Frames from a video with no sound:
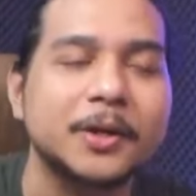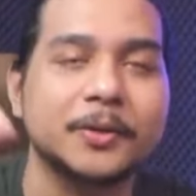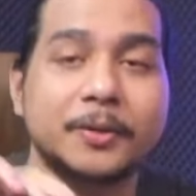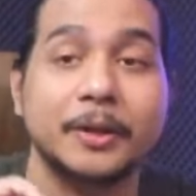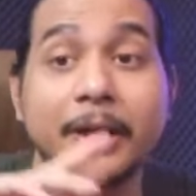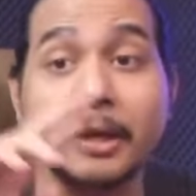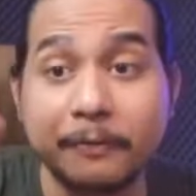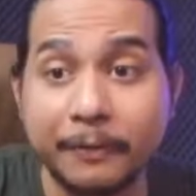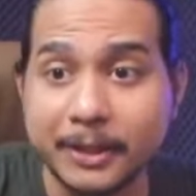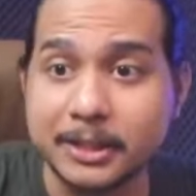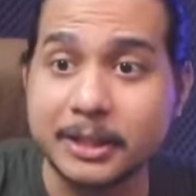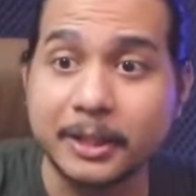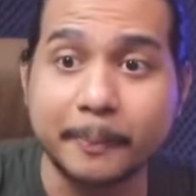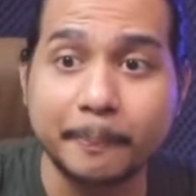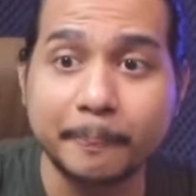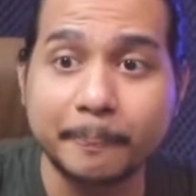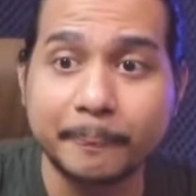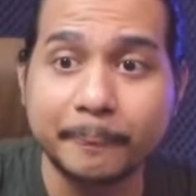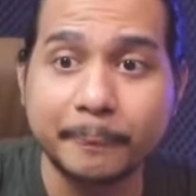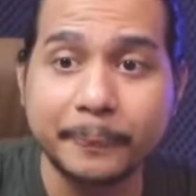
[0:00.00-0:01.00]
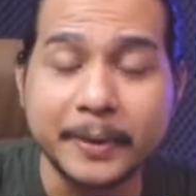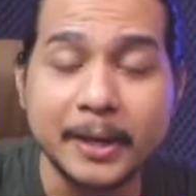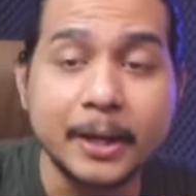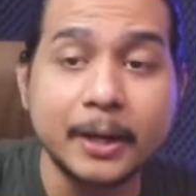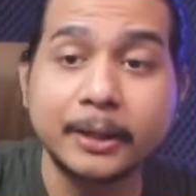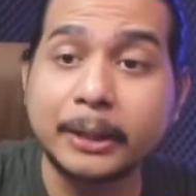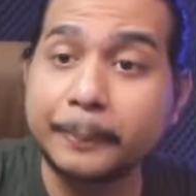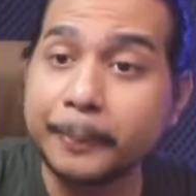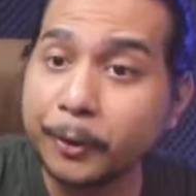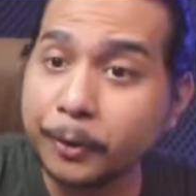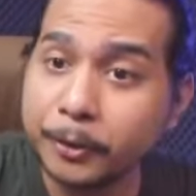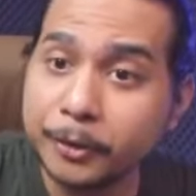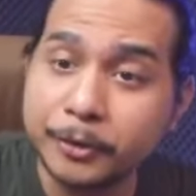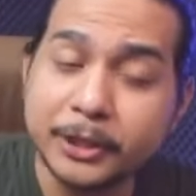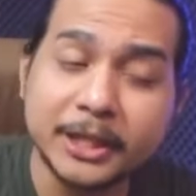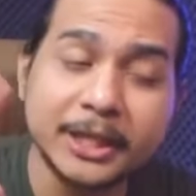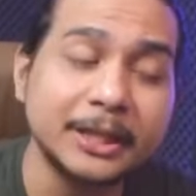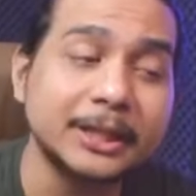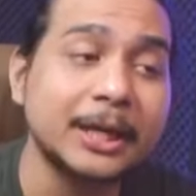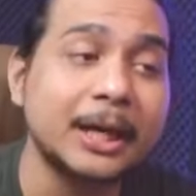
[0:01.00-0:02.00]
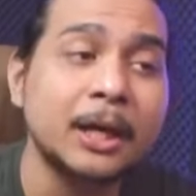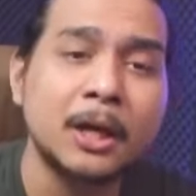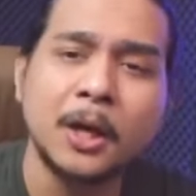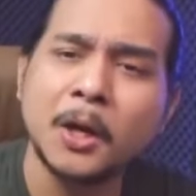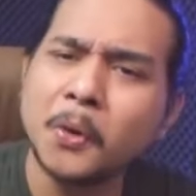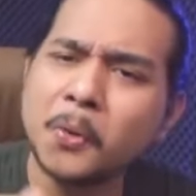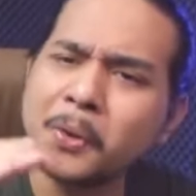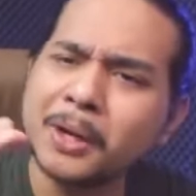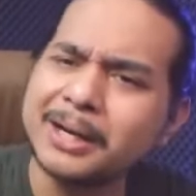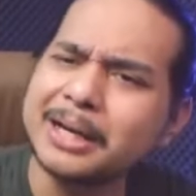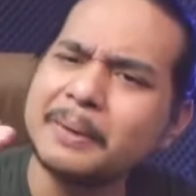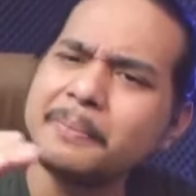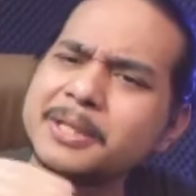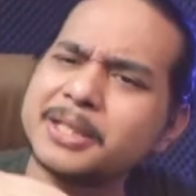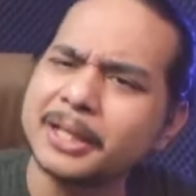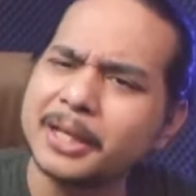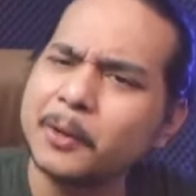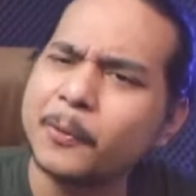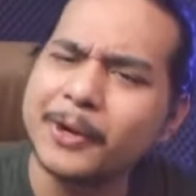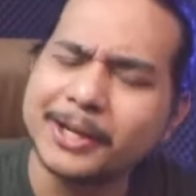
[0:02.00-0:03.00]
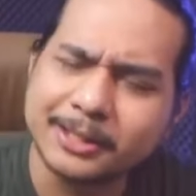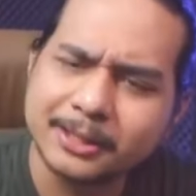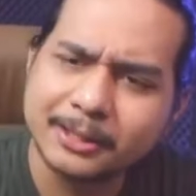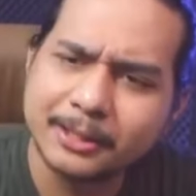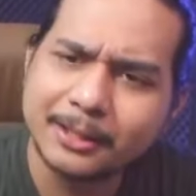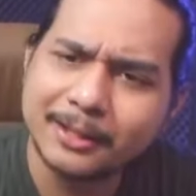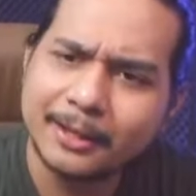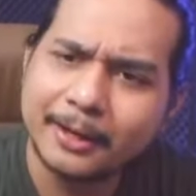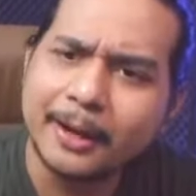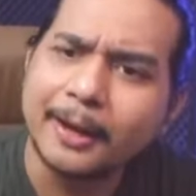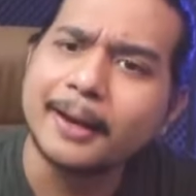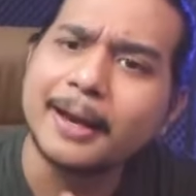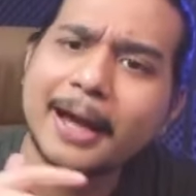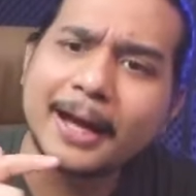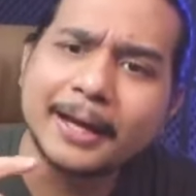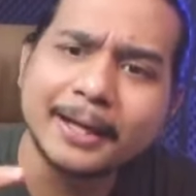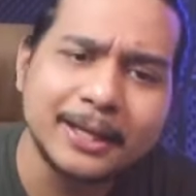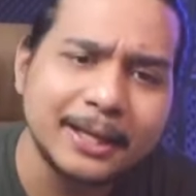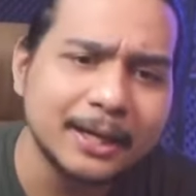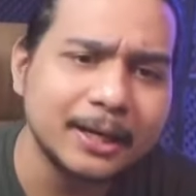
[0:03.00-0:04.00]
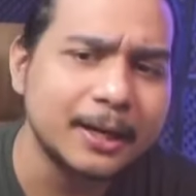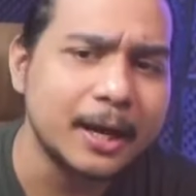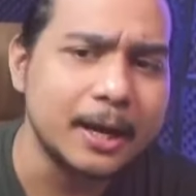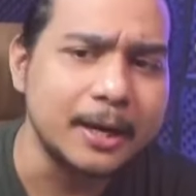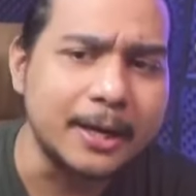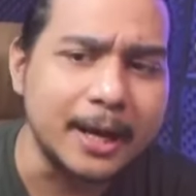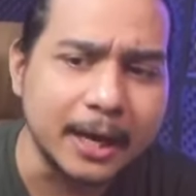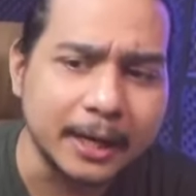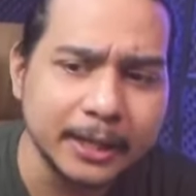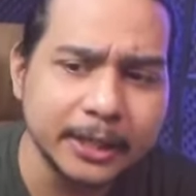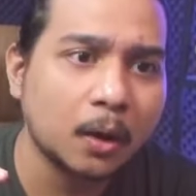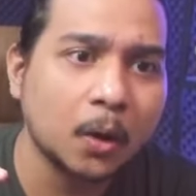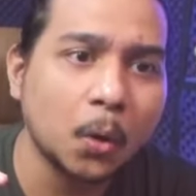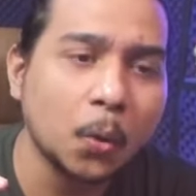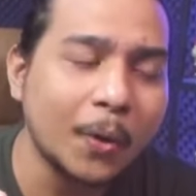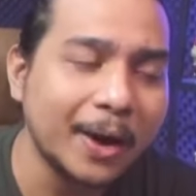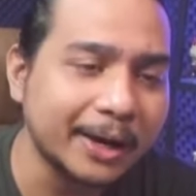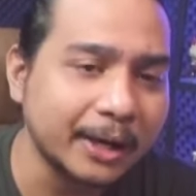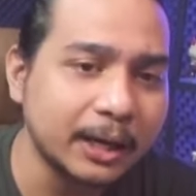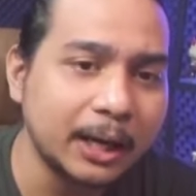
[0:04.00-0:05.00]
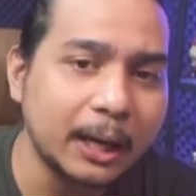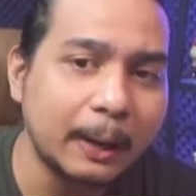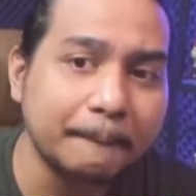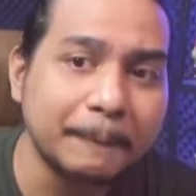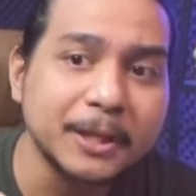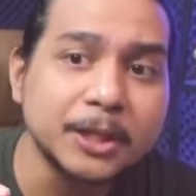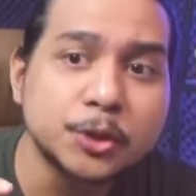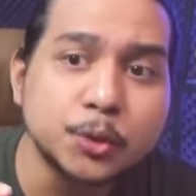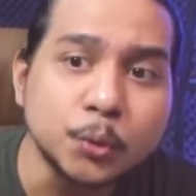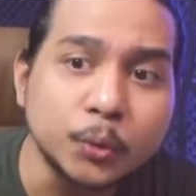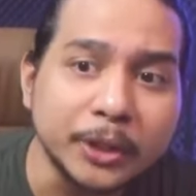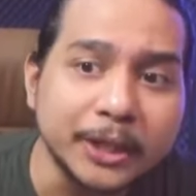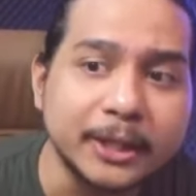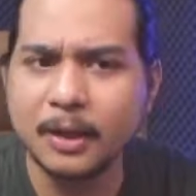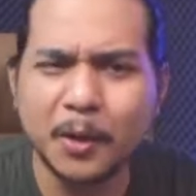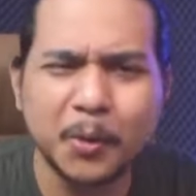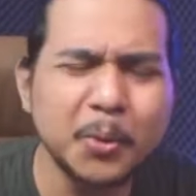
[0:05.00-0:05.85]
gitu, ya ini fiksi. Tapi kalau di dunia nyata, lu kan nggak bisa request lahir dari keluarga pencuri.